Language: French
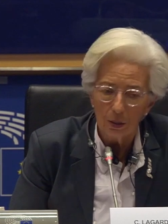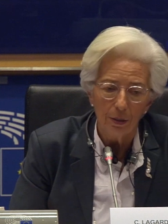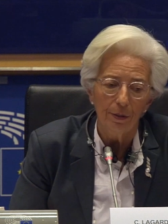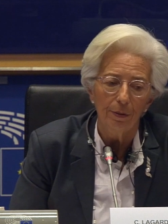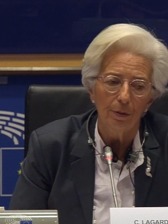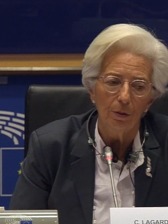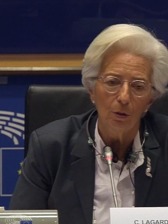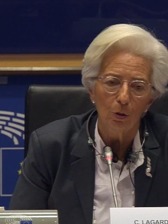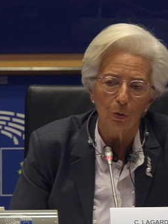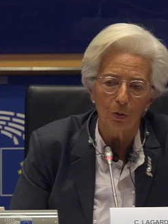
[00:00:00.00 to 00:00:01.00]

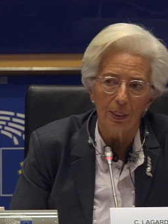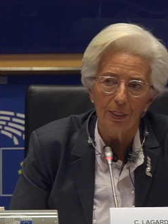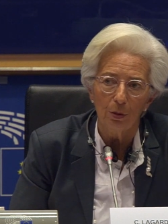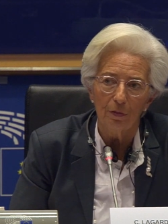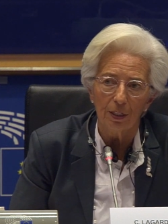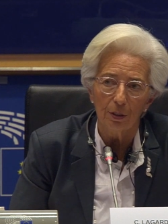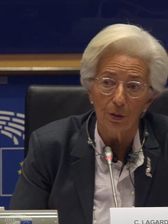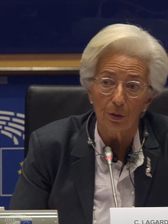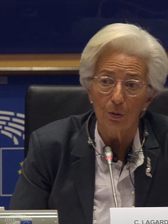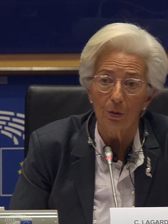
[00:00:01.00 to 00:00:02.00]
le Conseil des
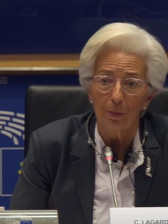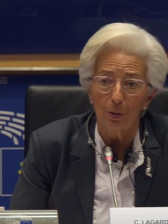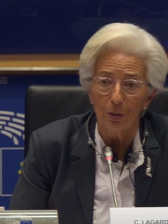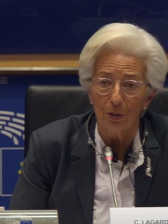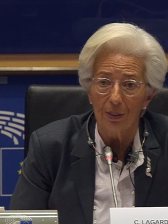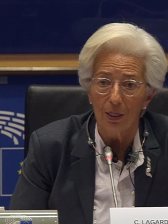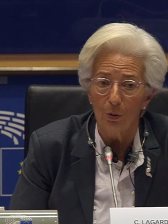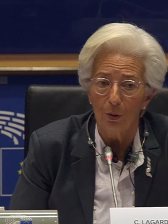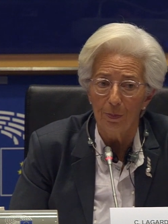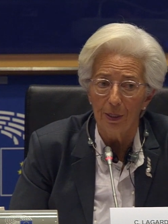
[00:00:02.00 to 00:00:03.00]
gouverneurs de la Banque centrale
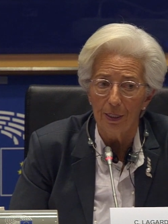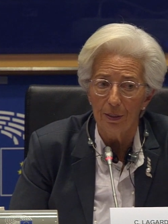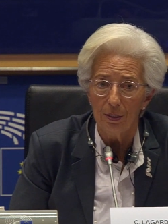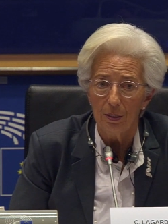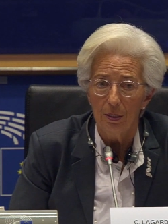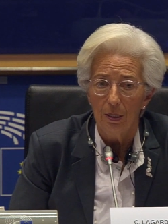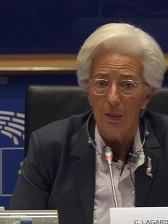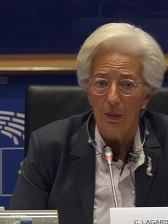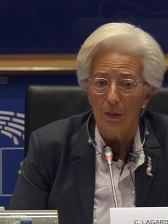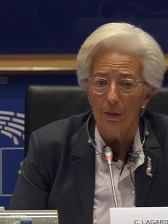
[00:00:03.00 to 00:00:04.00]
européenne
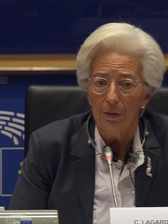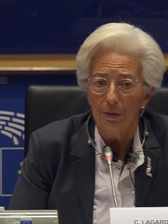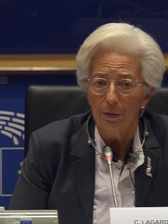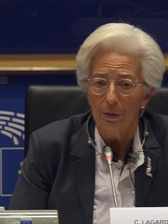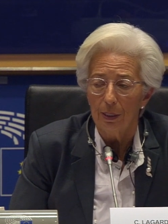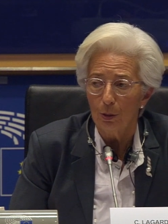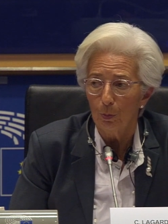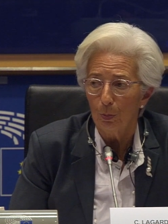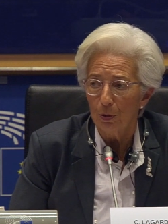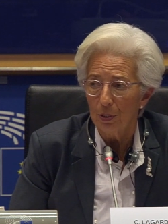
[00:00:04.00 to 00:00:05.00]
euh, est
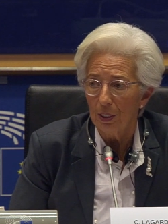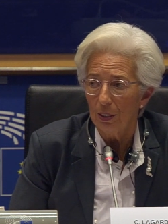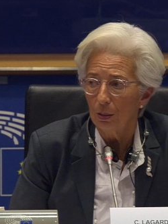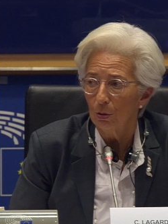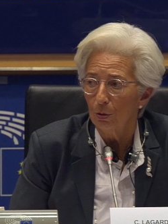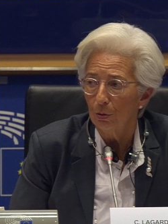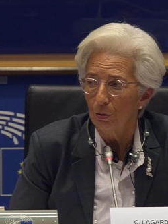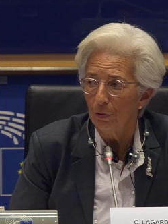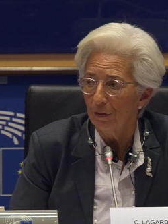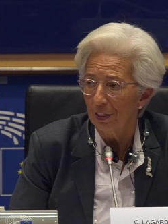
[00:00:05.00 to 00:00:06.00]
composé
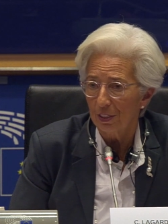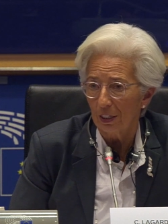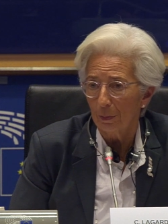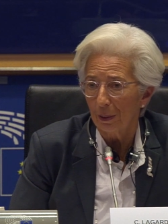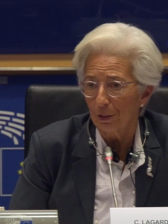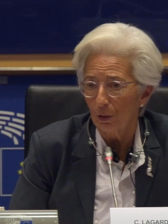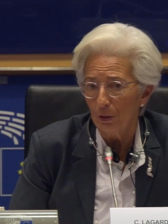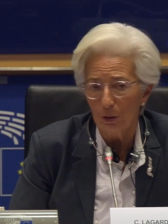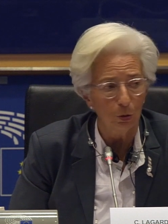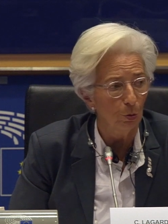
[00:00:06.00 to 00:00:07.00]
de 25
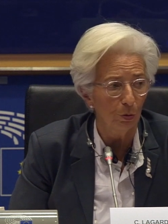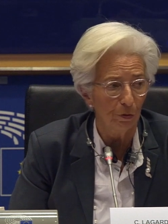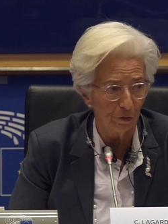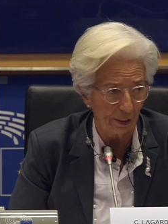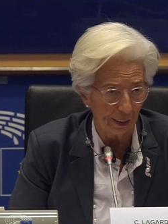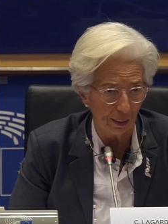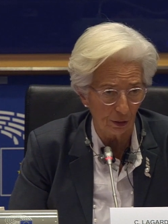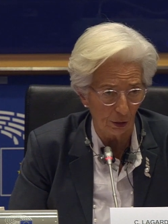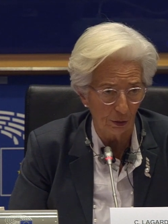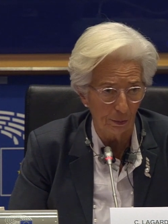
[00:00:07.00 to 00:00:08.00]
personnes, dont
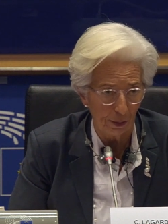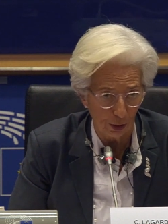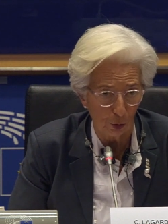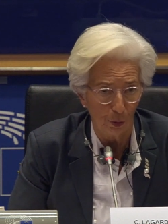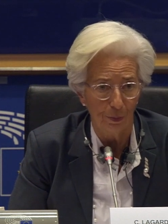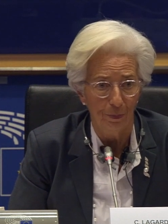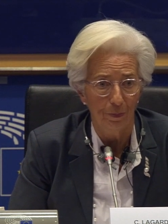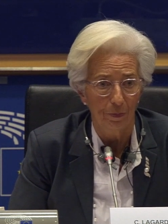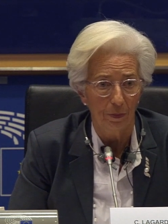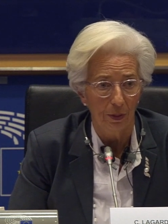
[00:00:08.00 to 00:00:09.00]
24 messieurs.
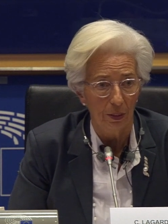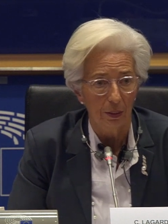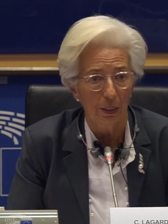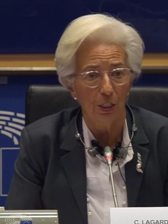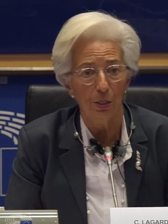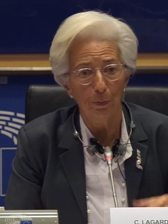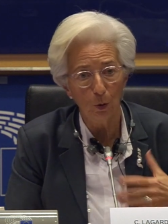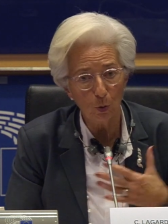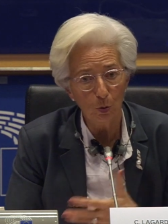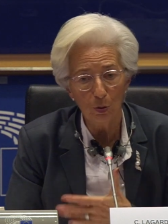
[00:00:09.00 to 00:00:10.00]
j'ai
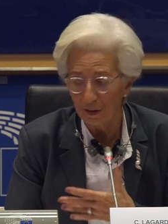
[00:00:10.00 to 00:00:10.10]
beaucoup